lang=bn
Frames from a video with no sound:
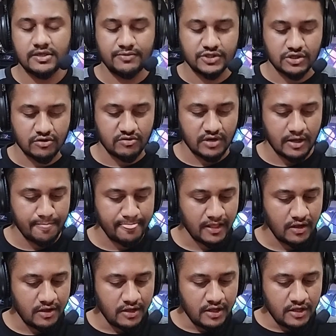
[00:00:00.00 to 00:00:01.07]
সে বিষয়গুলো
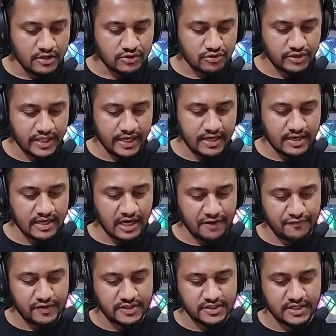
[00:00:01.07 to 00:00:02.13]
তো দেখেন
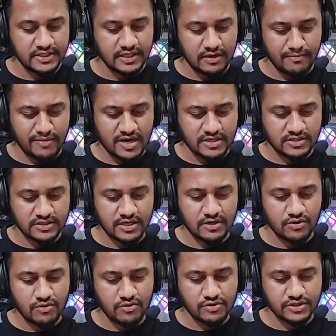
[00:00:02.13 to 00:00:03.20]
গ্রাফিক্স ডিজাইন মাস্টার
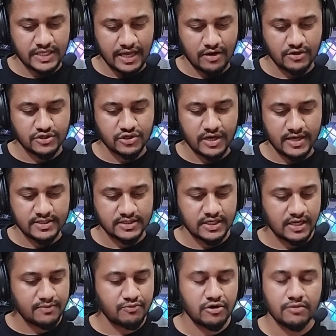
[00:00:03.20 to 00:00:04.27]
কোর্স এখন ছয় হাজার
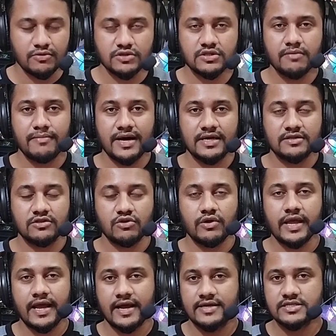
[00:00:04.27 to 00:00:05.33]
টাকার পরিবর্তে মাত্র
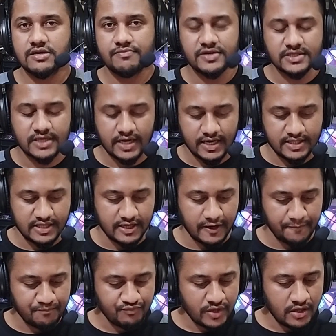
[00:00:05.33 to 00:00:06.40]
এক হাজার বিশ টাকা দিয়ে
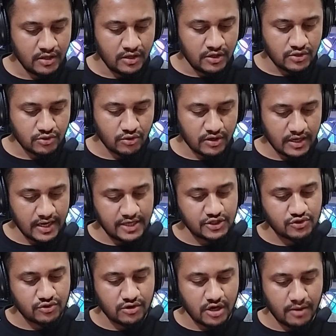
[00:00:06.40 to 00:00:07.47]
তো ক্লাস
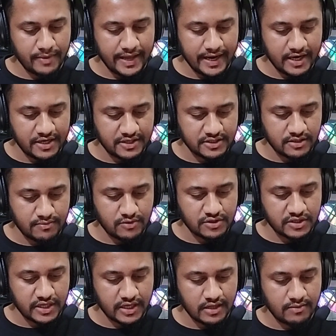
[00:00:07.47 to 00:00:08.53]
শুরু হবে একই ডিসেম্বর
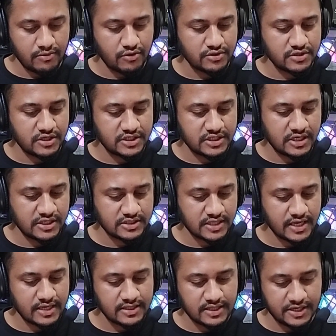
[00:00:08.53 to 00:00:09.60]
থেকে ভর্তির শেষ
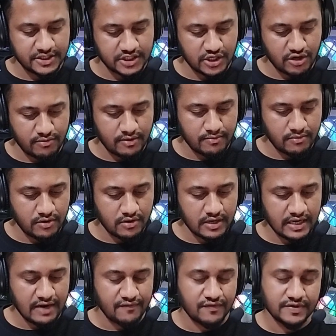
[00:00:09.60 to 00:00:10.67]
তারিখ তিরিশে নভেম্বর
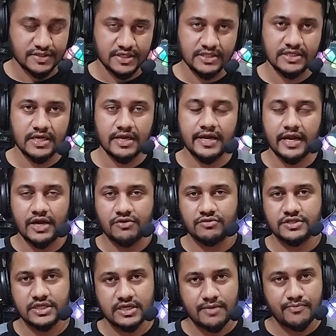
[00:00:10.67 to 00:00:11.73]
গ্রাফিক্স ডিজাইনের এ টু
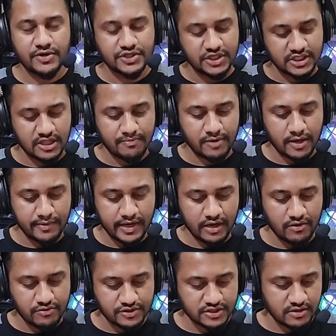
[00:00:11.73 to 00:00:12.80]
জেড আপনারা শিখতে পারবেন
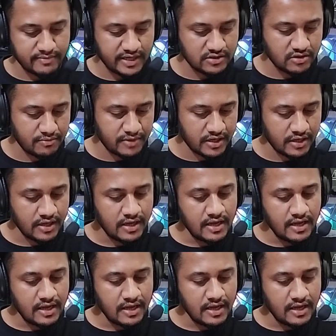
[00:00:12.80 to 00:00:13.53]
এই কোর্সের মাধ্যমে